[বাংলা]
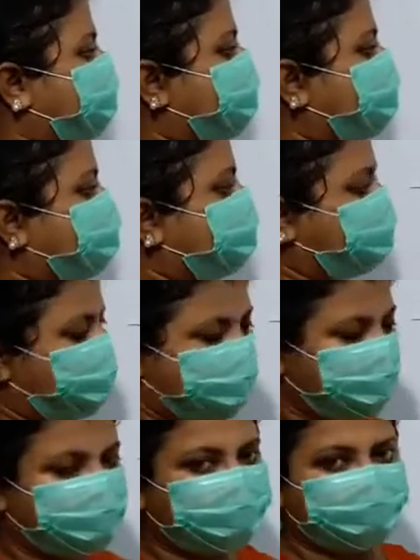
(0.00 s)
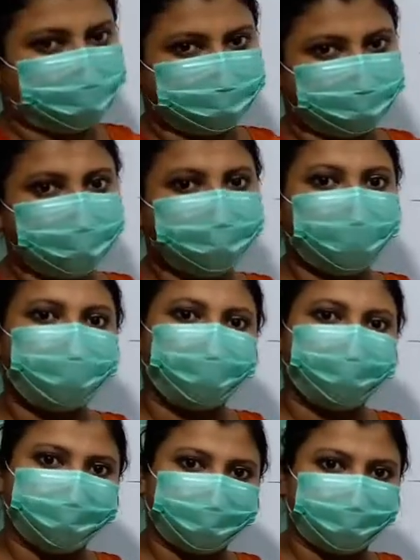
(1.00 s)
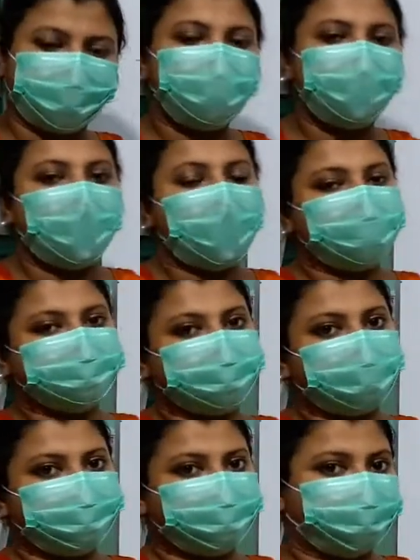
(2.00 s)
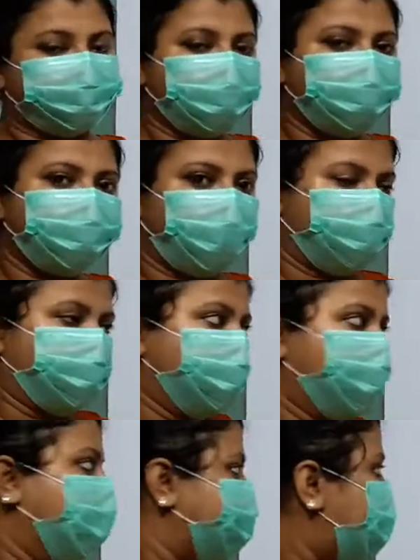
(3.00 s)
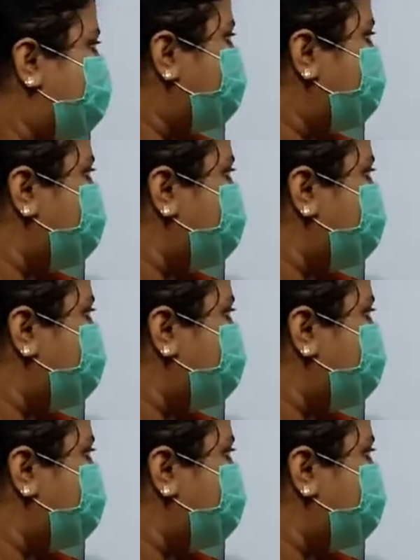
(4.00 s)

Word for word: যে কবিতাটা আছে সেই কবিতাটা আজকে আমি তোমাদের পড়াবো দেখো